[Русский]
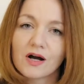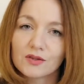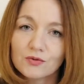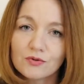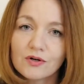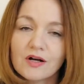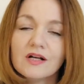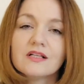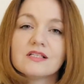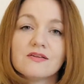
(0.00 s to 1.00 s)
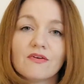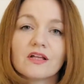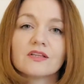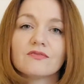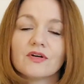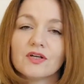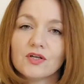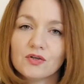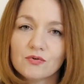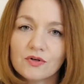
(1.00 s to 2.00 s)
году 9
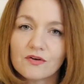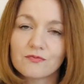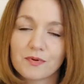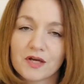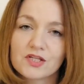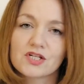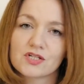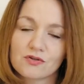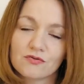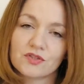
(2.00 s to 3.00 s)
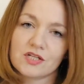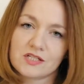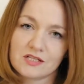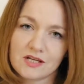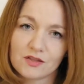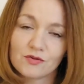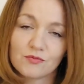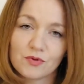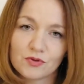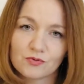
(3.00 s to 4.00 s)
июля в 5 часов 31
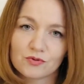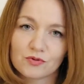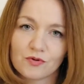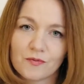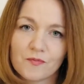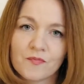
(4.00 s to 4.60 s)
минуту.